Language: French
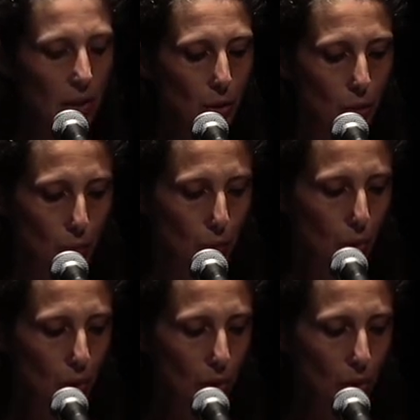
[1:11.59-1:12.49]
une
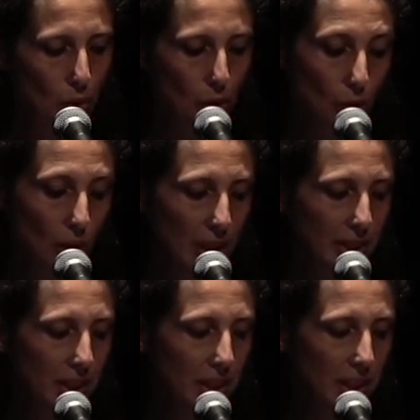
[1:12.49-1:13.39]
poudre
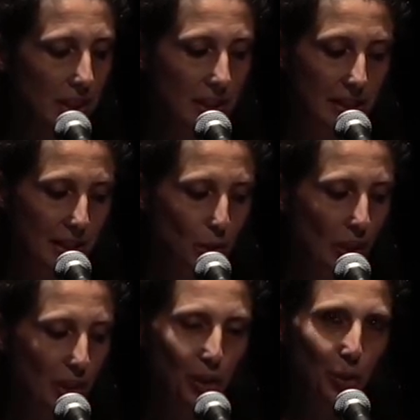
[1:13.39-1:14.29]
chocolatée et des
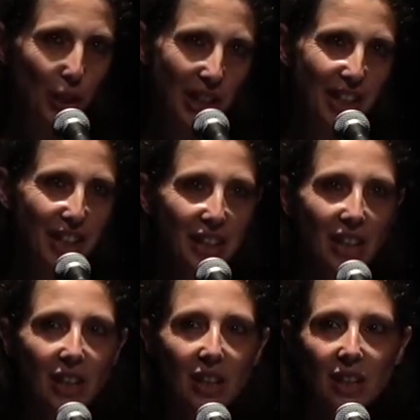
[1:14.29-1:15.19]
étoiles sucrées.
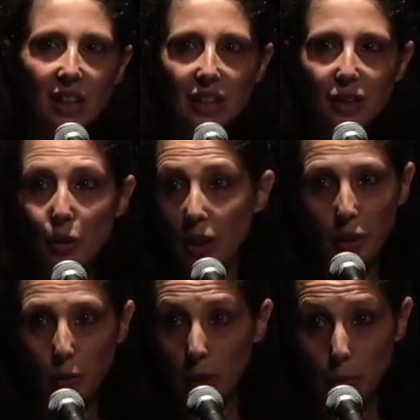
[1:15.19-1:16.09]
Cela
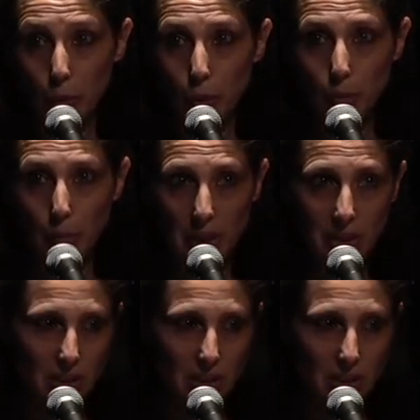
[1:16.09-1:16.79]
ne m'amuse pas.